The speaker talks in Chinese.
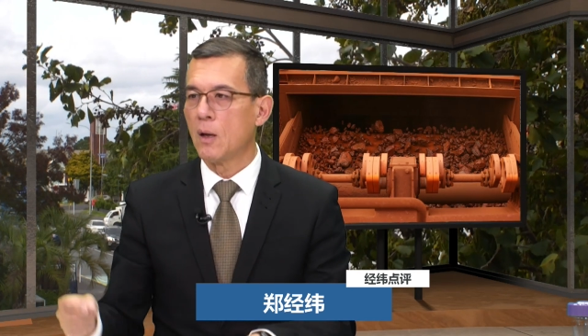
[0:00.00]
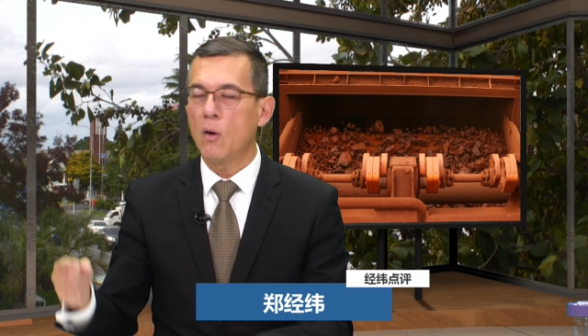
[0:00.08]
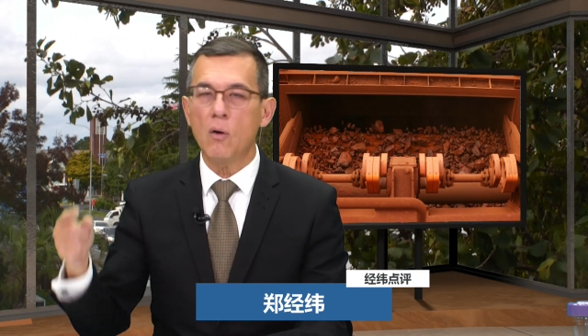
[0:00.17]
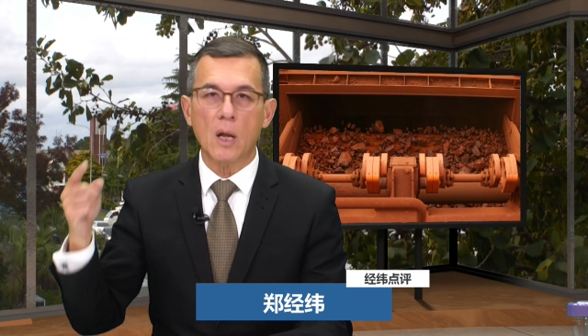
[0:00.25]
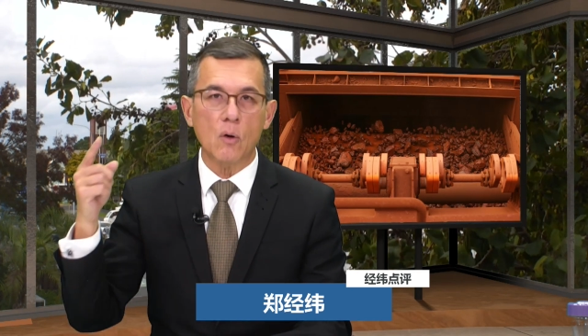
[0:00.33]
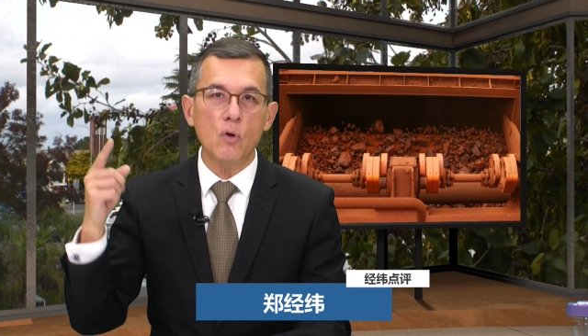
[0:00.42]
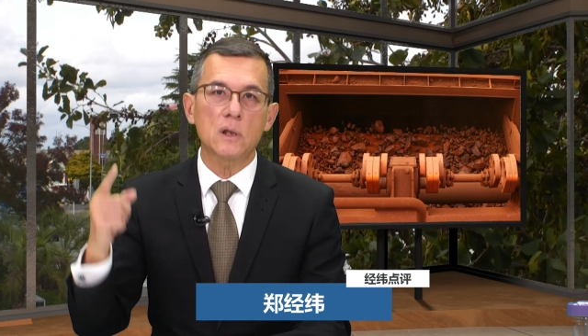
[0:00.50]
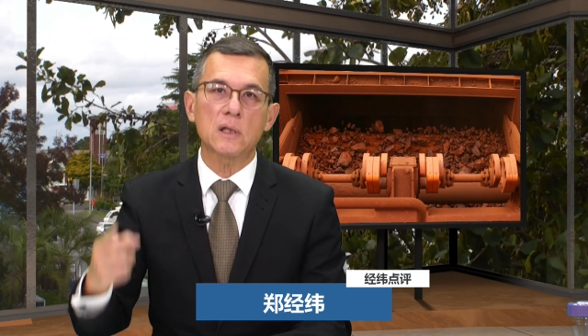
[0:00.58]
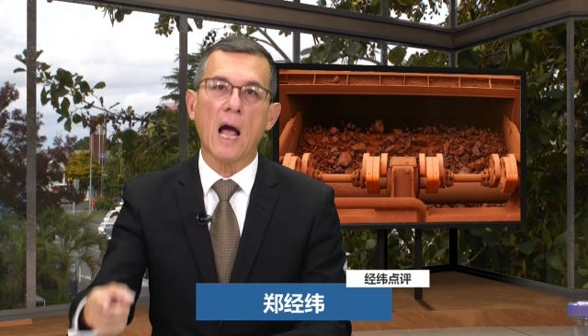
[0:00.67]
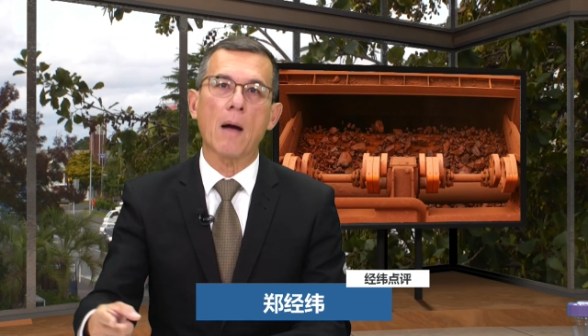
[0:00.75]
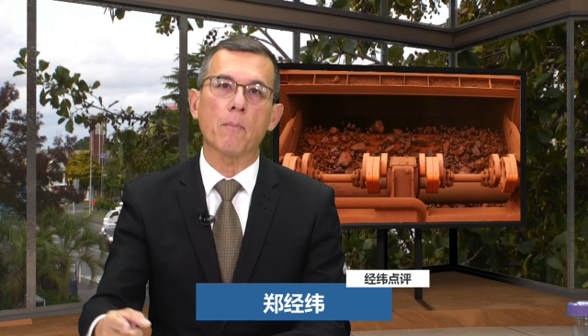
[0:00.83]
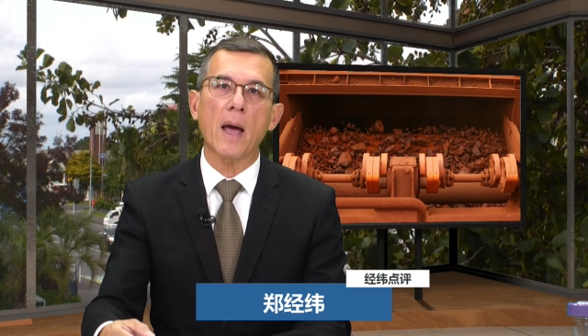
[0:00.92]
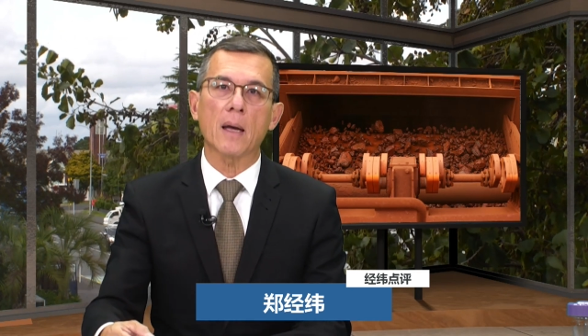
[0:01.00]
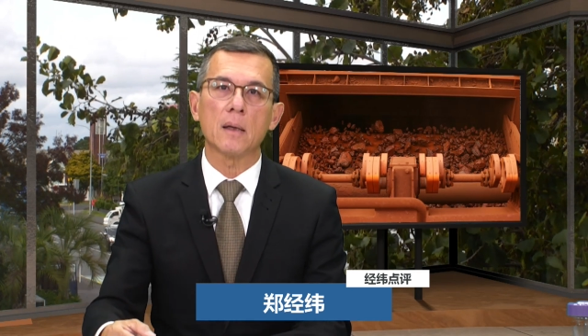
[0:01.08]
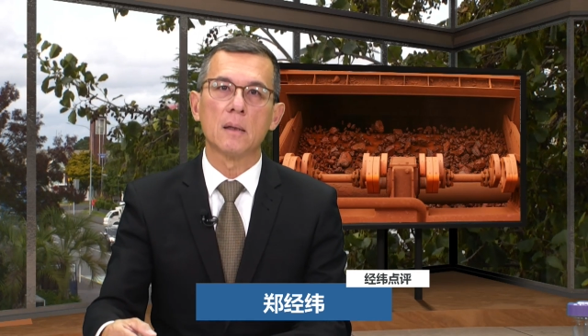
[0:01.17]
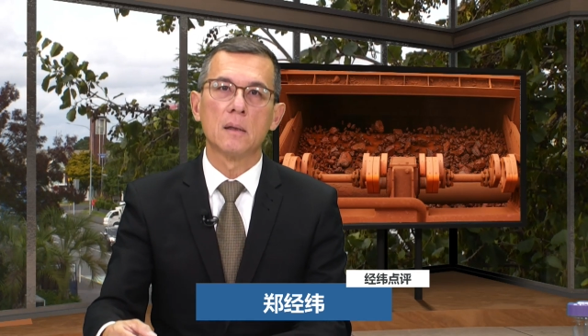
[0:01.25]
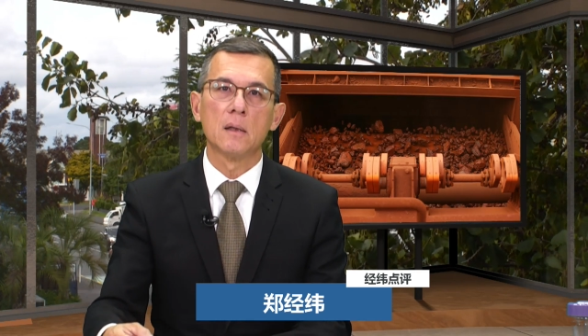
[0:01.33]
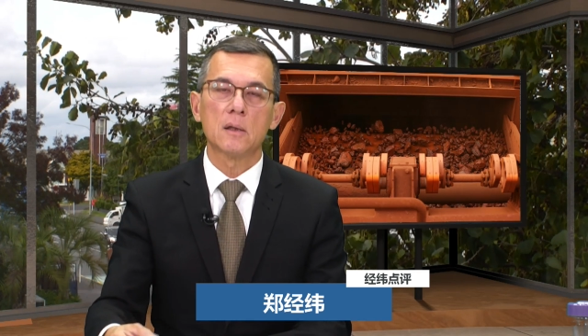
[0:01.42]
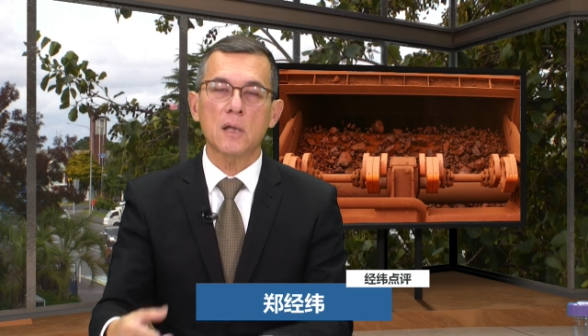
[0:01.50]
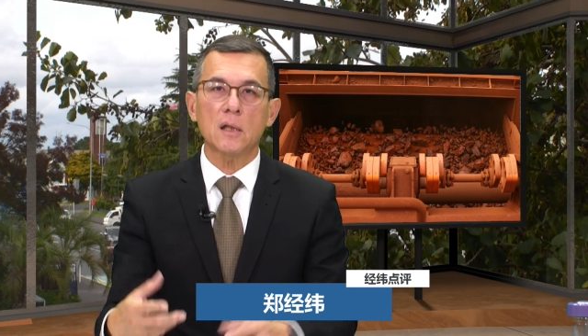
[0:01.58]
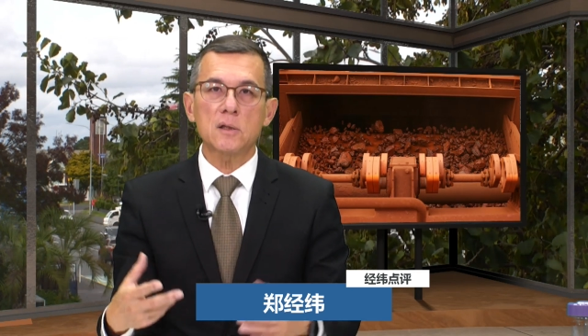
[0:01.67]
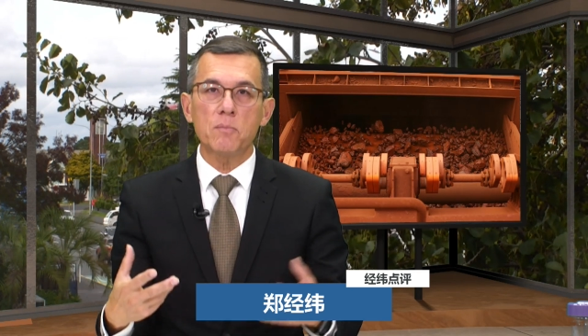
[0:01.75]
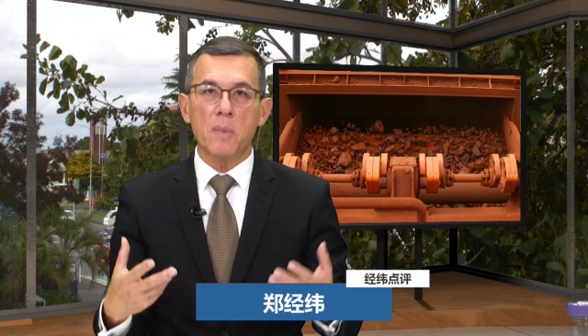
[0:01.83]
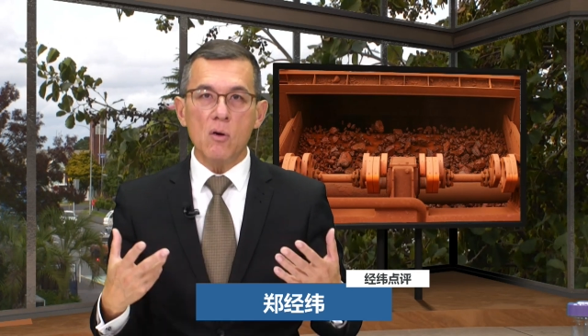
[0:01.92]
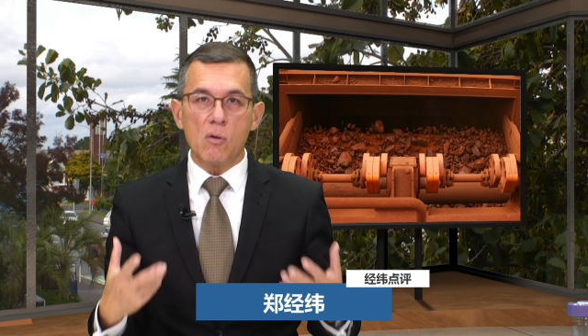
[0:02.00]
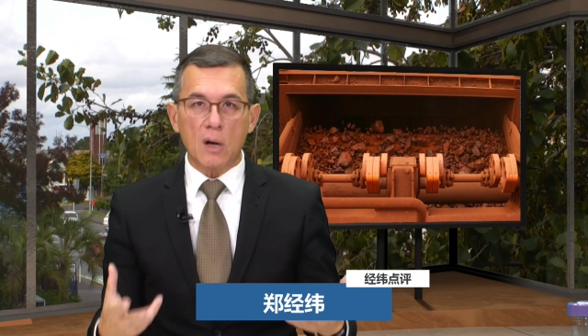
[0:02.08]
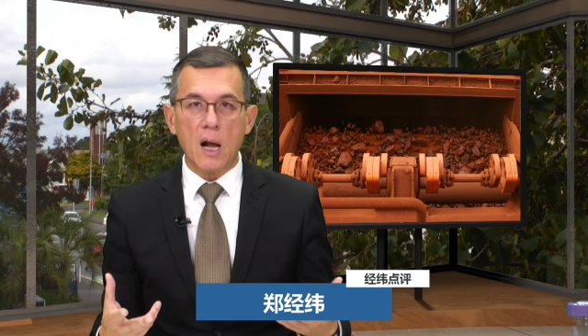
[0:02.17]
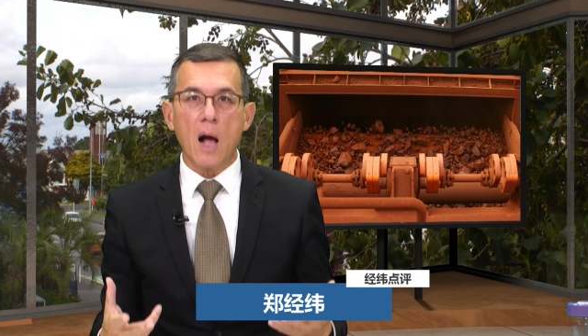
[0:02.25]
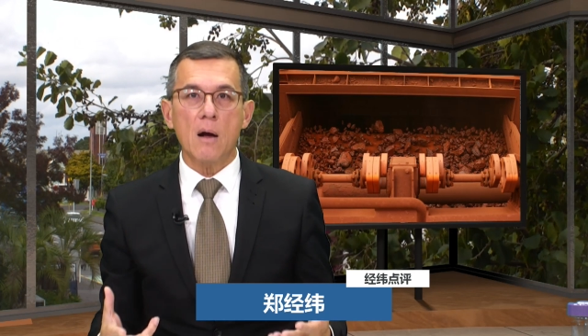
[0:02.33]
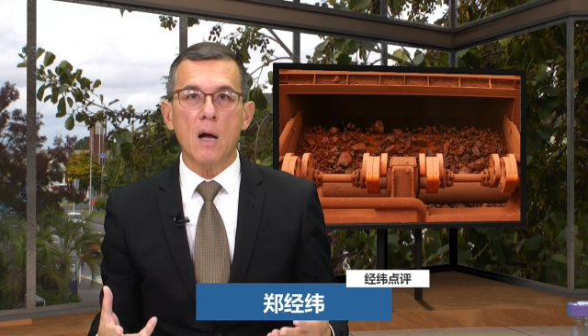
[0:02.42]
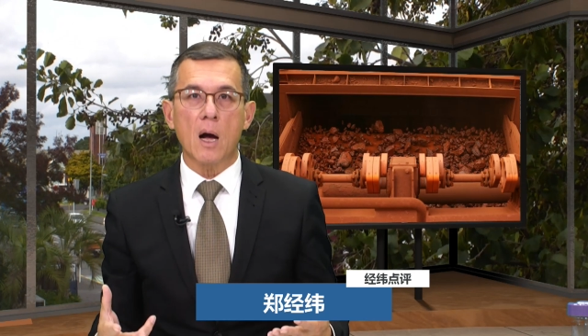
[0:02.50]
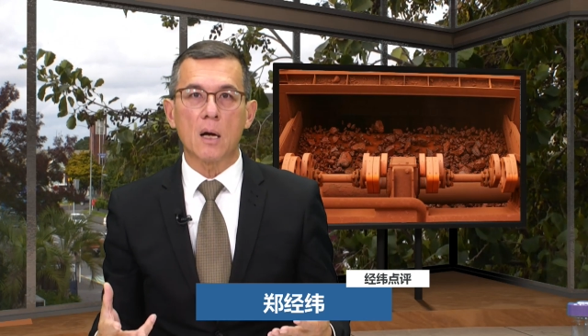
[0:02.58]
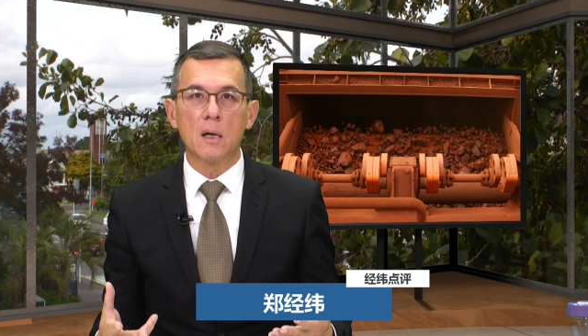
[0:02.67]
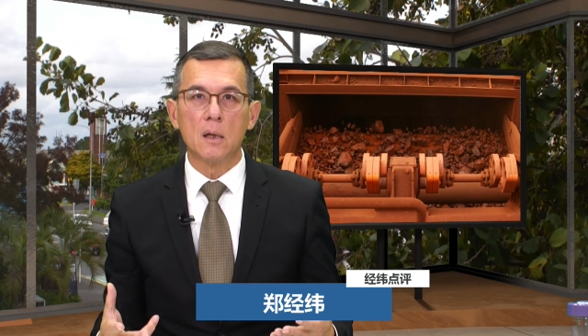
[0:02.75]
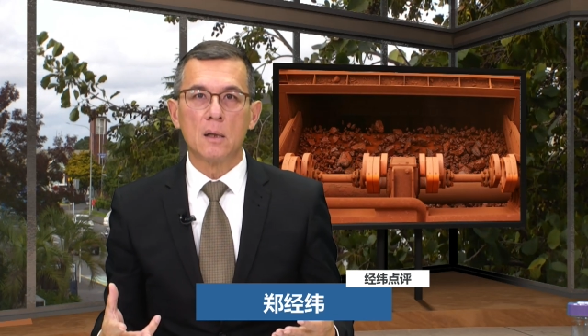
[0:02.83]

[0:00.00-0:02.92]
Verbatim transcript: 后来会打败，他是没有钢啊，